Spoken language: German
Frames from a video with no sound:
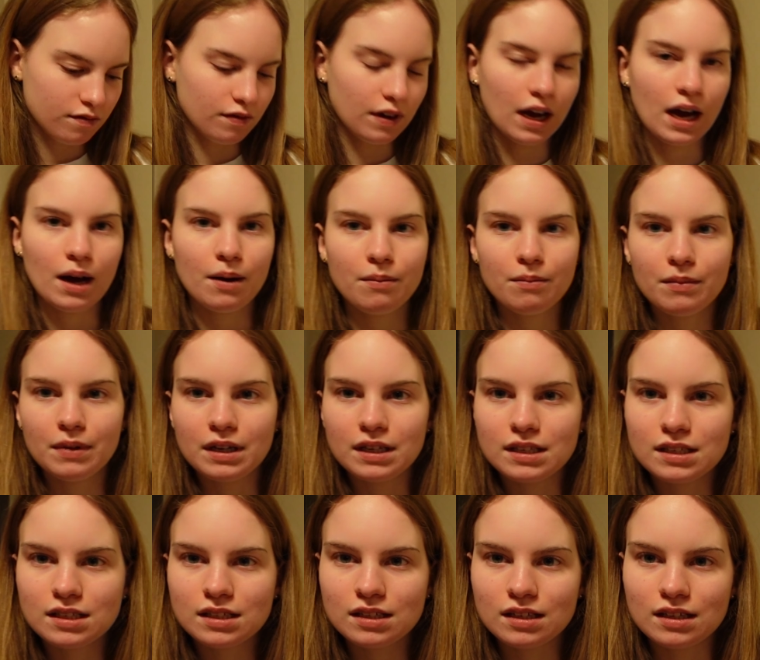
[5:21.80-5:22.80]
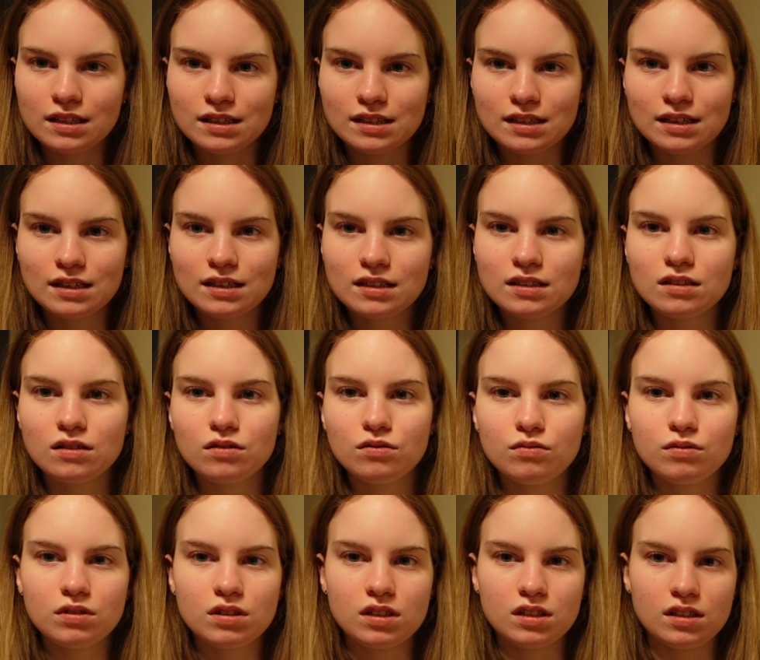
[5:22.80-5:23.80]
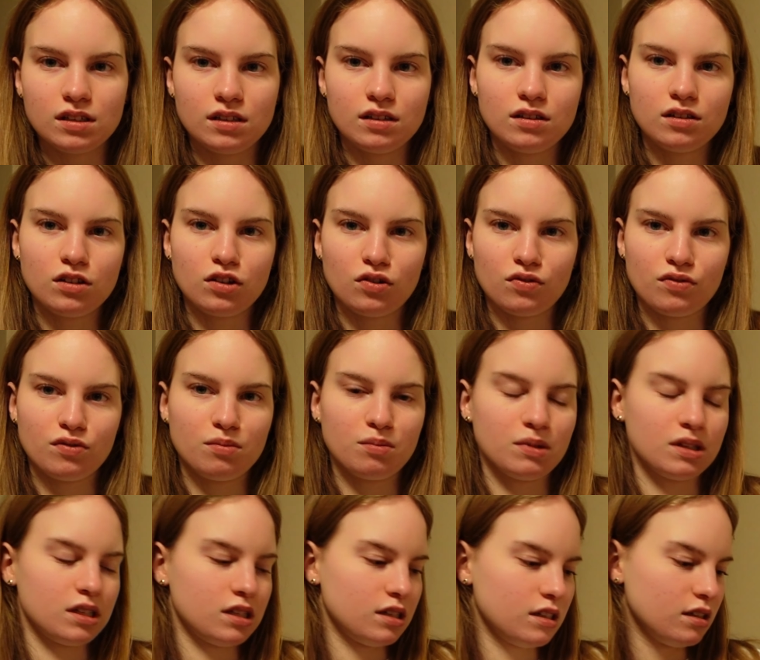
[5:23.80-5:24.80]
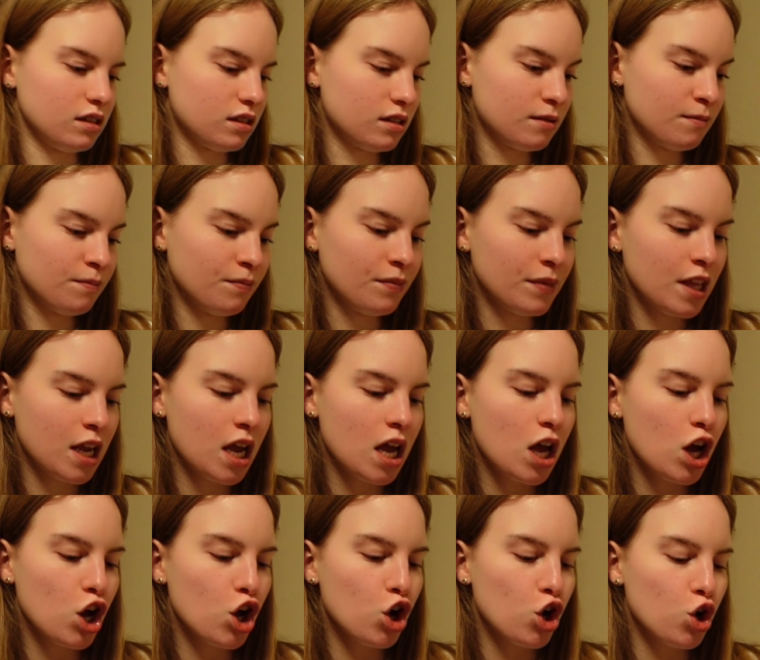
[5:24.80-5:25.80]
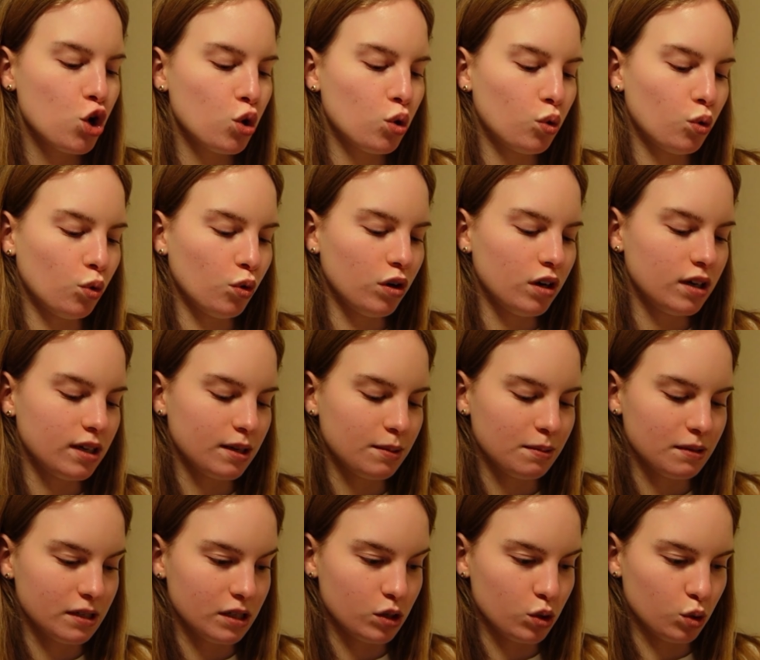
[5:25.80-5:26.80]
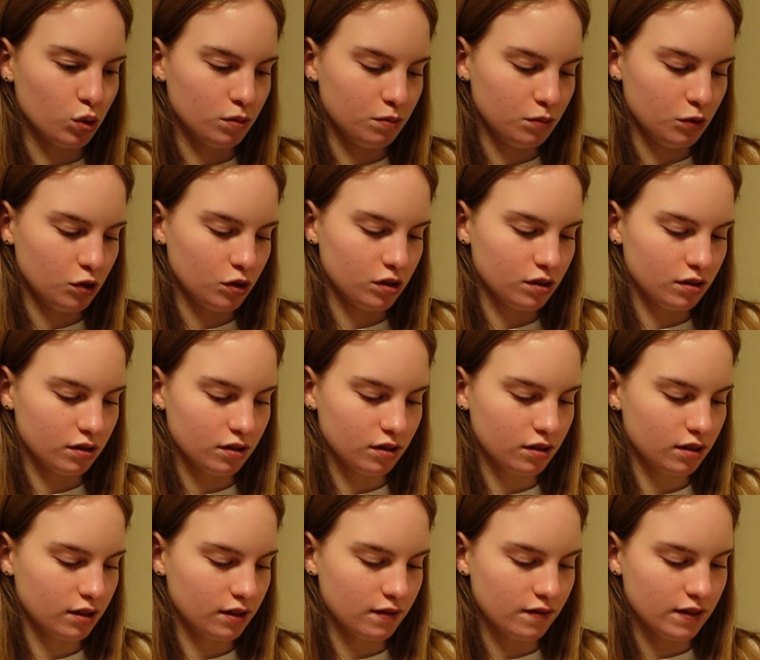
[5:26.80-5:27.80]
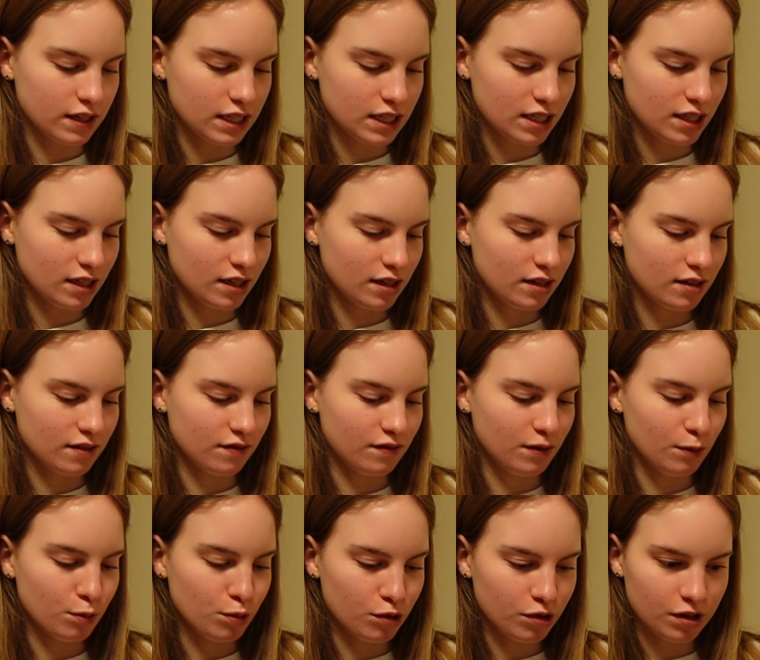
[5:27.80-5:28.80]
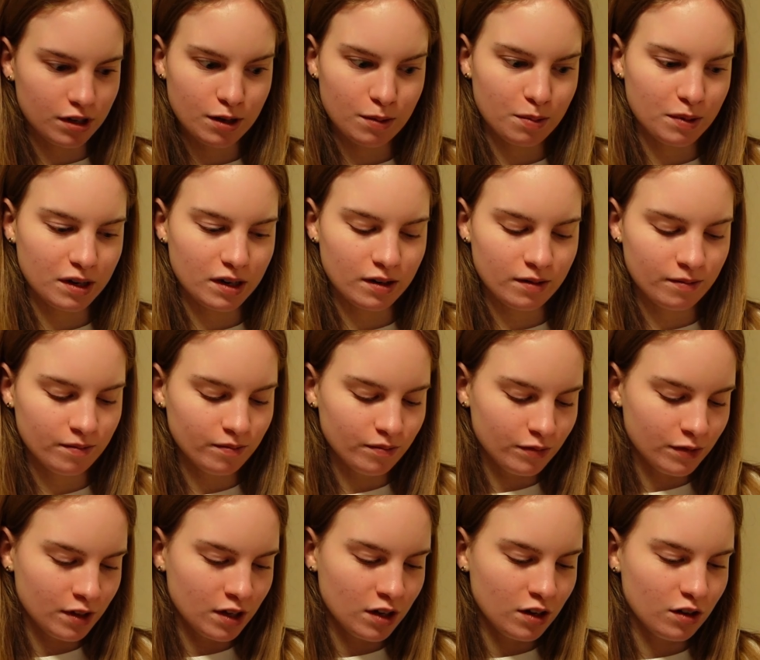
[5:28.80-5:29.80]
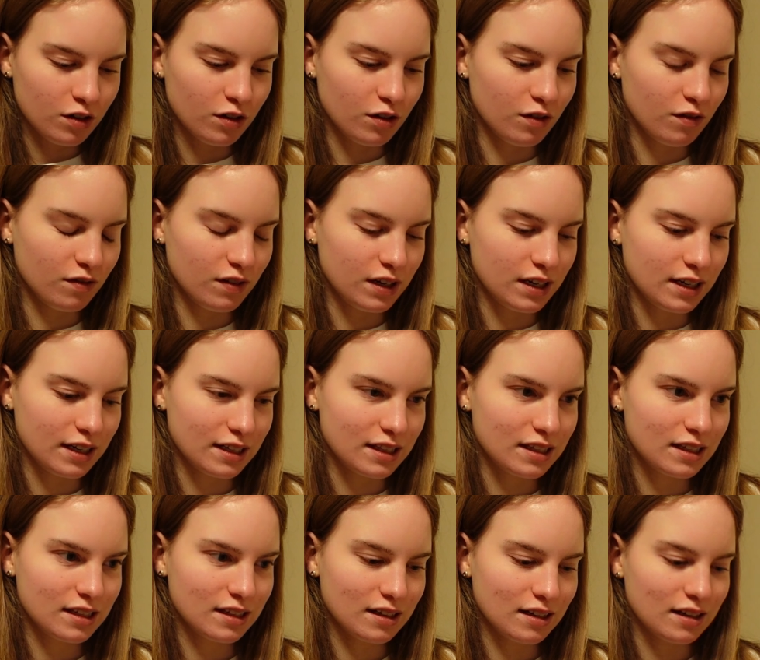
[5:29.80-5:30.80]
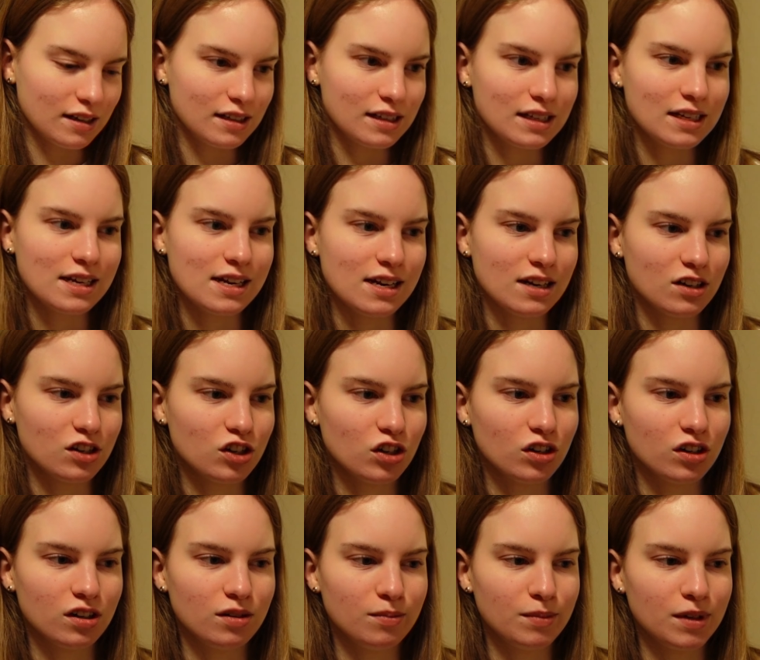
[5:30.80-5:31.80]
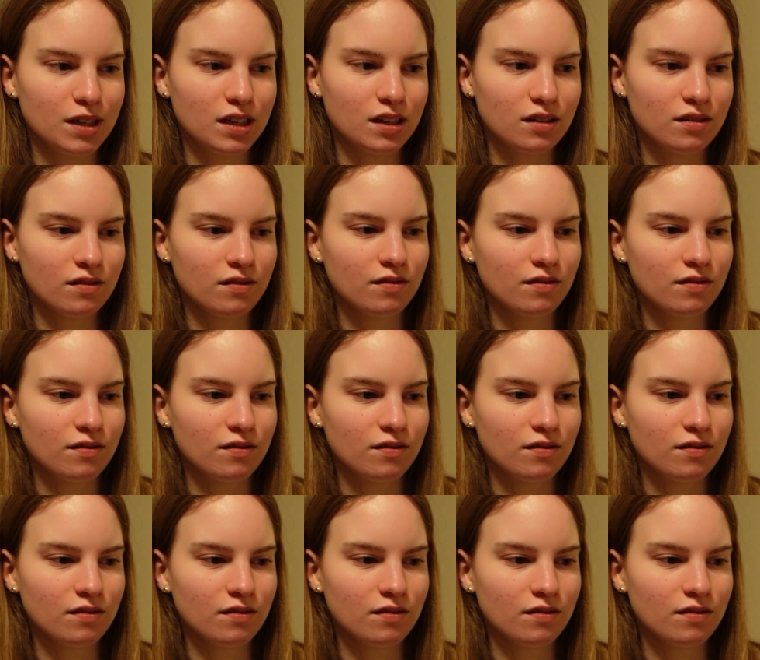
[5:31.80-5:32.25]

Wir haben es 16.10 Uhr, ich hoffe man sieht's. Und ich bin todmüde. Ihr wisst nicht, wie müde ich bin. Wenn wir jetzt, es hittet schon immer